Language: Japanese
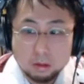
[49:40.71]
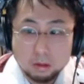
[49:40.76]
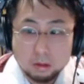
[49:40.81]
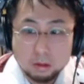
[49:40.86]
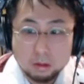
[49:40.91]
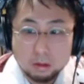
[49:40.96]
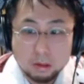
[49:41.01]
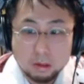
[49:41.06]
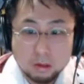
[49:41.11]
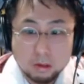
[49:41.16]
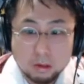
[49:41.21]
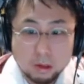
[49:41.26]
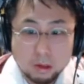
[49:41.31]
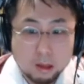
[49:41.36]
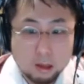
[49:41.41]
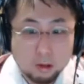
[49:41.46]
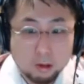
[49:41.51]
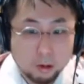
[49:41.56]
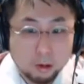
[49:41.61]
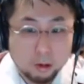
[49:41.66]
すげえとこ
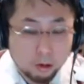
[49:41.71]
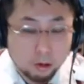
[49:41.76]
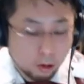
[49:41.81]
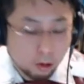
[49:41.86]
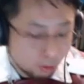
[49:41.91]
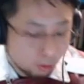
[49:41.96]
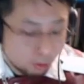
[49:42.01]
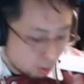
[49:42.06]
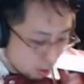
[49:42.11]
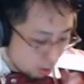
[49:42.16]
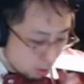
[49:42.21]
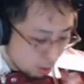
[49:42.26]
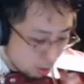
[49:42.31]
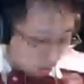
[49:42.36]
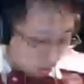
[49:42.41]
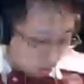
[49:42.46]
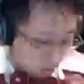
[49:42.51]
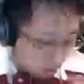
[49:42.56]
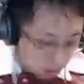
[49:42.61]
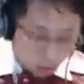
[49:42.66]
ろで飲んでるな。
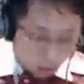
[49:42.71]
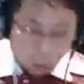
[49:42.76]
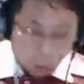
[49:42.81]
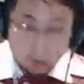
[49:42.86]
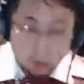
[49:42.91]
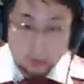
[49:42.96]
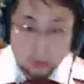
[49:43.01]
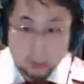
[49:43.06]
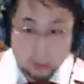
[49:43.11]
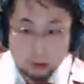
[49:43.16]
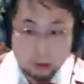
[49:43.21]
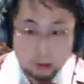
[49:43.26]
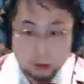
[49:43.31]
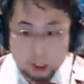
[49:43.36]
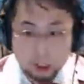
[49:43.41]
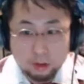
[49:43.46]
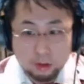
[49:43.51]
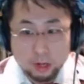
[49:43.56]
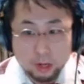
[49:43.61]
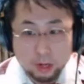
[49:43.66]
一回枠閉じる
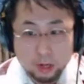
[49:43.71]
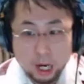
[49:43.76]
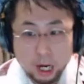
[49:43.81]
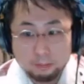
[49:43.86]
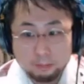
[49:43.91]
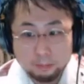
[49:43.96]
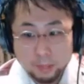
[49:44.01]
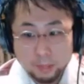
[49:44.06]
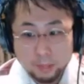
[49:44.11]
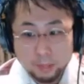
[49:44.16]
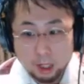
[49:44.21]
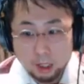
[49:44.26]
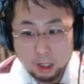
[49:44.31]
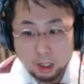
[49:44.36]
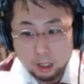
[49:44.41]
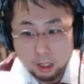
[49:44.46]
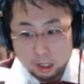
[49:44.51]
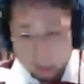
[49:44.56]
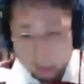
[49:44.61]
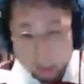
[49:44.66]
わ。
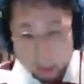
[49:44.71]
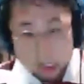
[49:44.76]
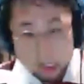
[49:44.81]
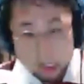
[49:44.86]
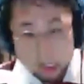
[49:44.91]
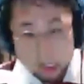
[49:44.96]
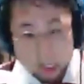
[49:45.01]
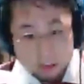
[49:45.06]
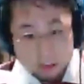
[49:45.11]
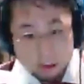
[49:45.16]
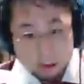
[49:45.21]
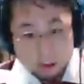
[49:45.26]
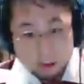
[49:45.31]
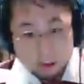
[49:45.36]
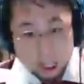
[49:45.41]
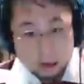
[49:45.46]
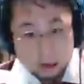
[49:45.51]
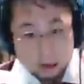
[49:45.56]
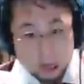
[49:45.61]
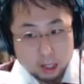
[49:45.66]
じゃあ一回すぐ枠
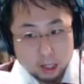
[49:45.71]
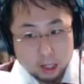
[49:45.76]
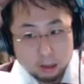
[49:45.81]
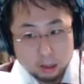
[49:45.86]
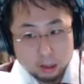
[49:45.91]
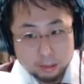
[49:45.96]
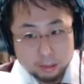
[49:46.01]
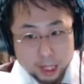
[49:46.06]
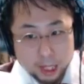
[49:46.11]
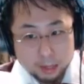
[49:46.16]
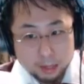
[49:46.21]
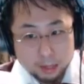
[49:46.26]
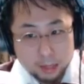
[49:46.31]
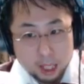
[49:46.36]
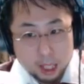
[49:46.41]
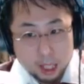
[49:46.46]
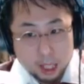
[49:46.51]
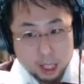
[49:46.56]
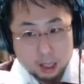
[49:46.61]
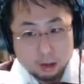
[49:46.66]
開くんでまた見に来て
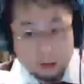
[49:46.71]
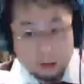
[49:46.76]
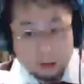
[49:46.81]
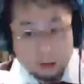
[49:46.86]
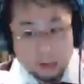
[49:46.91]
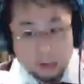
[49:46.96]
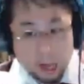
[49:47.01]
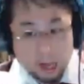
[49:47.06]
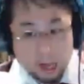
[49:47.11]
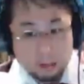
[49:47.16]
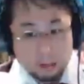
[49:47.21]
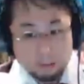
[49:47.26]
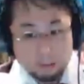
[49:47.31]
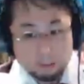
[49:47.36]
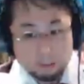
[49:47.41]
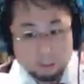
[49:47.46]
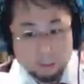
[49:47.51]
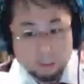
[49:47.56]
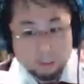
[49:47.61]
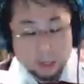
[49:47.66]
ください。
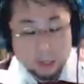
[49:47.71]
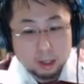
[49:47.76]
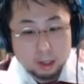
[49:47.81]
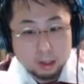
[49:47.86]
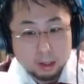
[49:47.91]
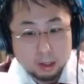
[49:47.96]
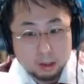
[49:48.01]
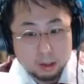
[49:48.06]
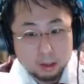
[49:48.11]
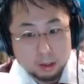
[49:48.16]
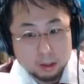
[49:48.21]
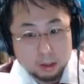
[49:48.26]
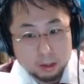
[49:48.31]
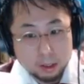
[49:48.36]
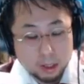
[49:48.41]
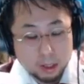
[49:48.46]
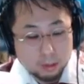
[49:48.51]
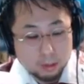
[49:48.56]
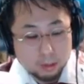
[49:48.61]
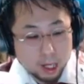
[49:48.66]

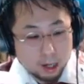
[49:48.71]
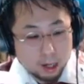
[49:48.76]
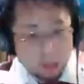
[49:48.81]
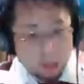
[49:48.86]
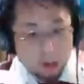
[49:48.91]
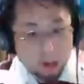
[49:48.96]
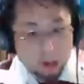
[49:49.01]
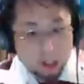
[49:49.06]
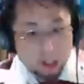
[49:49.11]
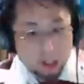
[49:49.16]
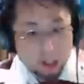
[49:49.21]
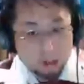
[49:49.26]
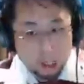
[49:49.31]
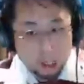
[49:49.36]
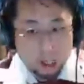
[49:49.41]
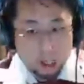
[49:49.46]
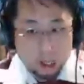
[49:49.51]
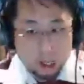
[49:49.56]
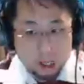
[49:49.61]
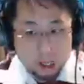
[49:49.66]
今からテルチャンピンに
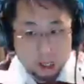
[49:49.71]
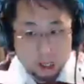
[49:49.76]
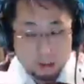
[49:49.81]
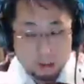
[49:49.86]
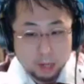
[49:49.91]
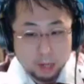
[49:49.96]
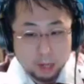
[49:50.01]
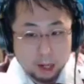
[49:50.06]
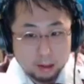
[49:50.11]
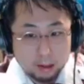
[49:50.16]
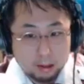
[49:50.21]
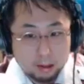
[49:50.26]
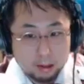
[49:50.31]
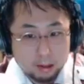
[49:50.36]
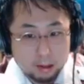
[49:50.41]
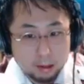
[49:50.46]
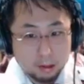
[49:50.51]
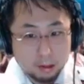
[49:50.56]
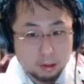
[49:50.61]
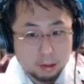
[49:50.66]
会いに行きます。
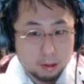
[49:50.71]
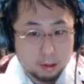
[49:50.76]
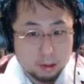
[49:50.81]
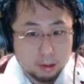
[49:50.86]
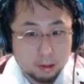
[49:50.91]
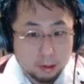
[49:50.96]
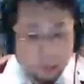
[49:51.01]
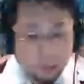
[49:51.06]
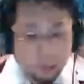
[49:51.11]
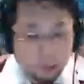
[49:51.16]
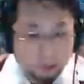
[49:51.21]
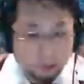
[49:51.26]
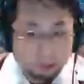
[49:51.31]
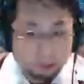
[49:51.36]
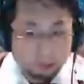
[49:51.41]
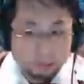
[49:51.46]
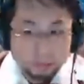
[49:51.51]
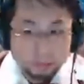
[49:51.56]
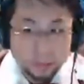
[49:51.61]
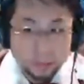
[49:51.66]

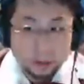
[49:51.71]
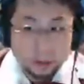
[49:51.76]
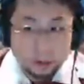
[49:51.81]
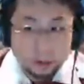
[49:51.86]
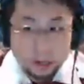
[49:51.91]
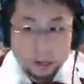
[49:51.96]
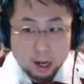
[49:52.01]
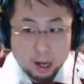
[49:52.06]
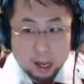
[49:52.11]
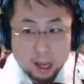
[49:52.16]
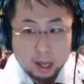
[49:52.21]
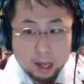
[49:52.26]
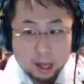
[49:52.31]
じゃあお疲れ。